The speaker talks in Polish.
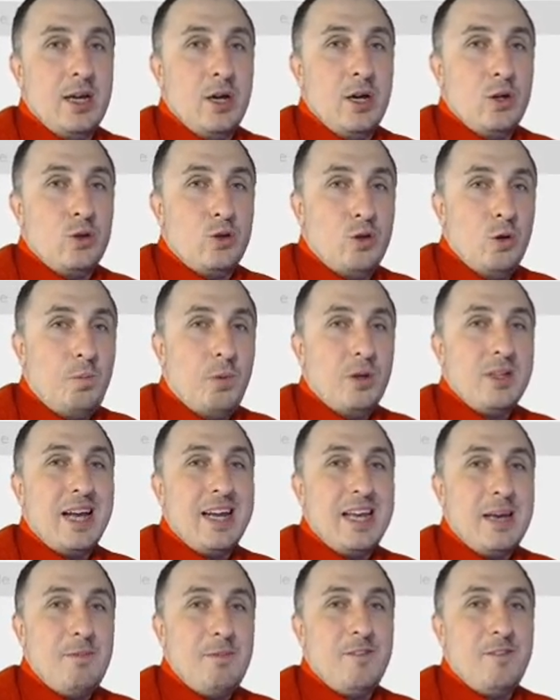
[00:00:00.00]
Tu
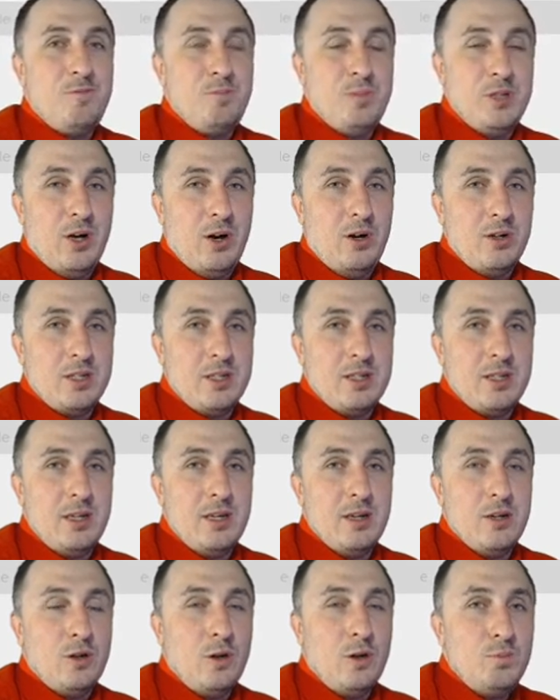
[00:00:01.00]
podajemy wprost
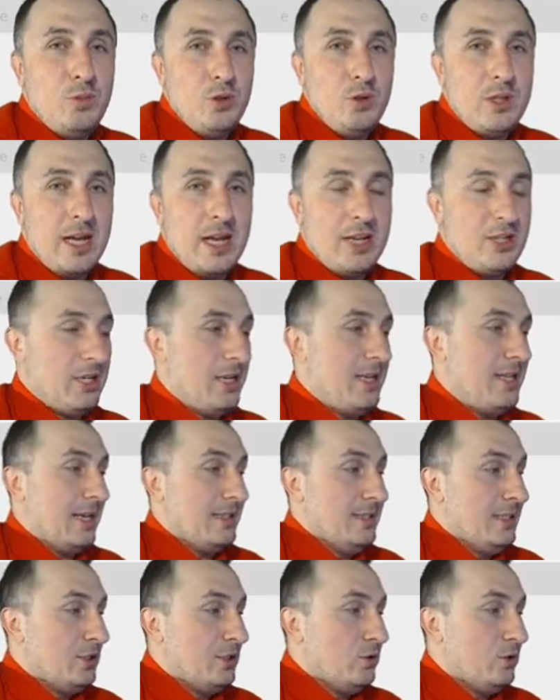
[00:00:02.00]
komputerze,
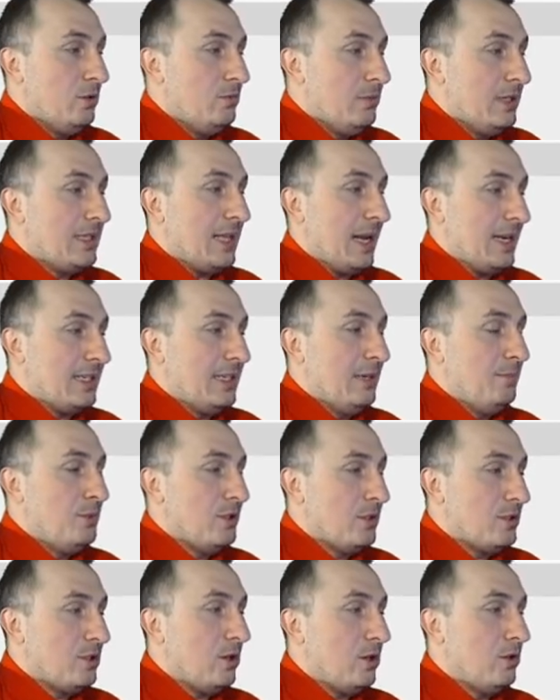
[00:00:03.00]
narysuj mi taki
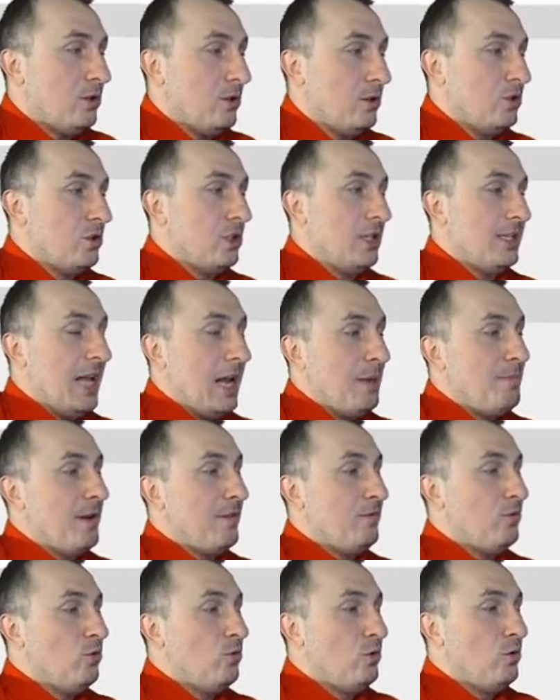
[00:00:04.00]
prostokąt, czyli
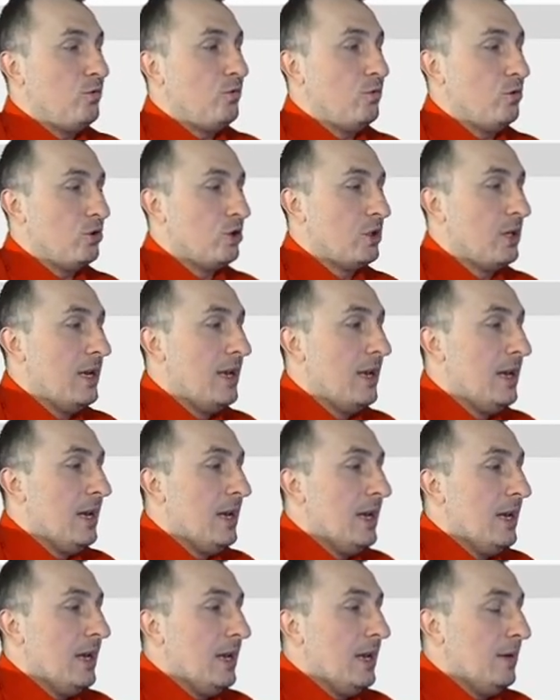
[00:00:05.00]
najpierw utwórz
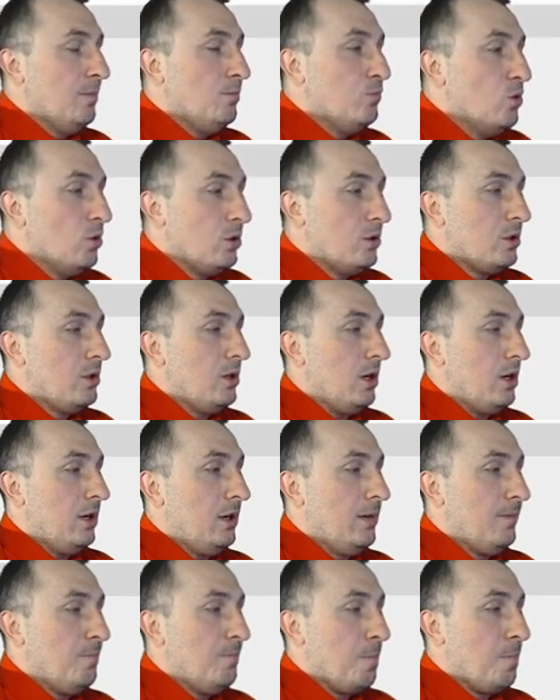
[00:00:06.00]
y,
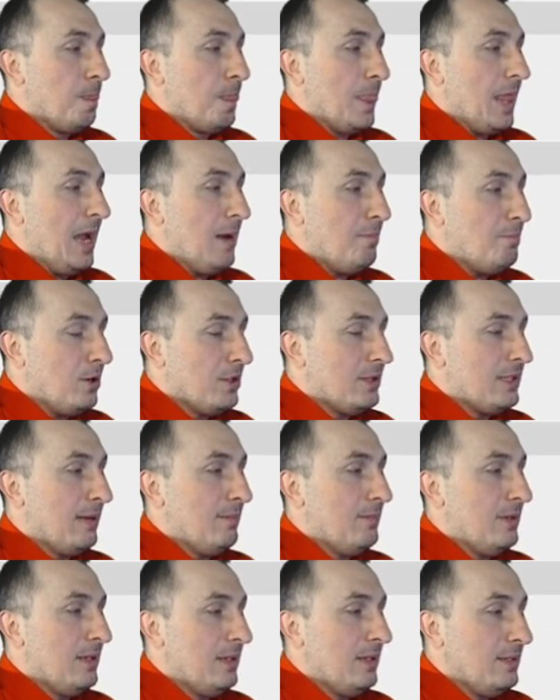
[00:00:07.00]
płótno, a
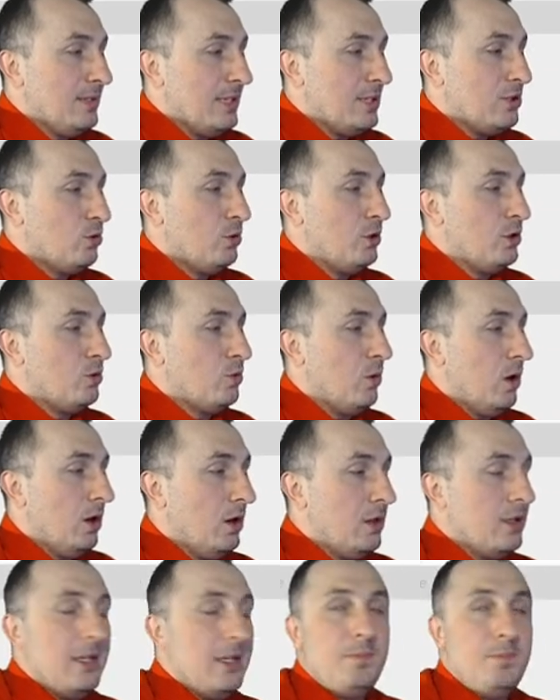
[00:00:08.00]
potem rysuj
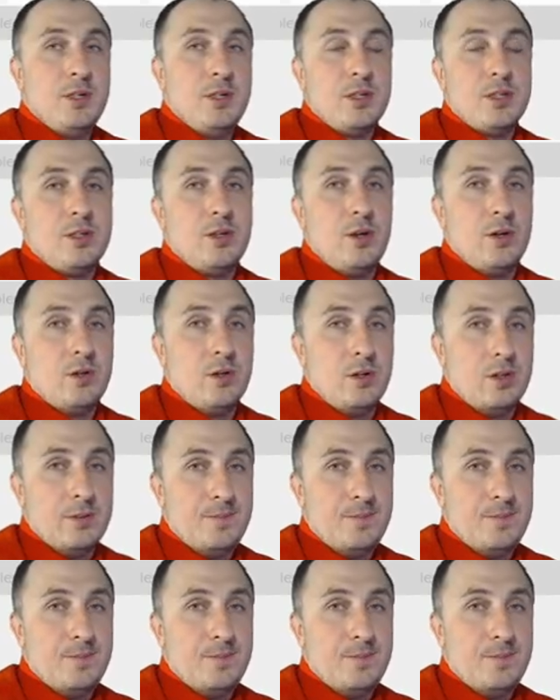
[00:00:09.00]
tło i prostokąt.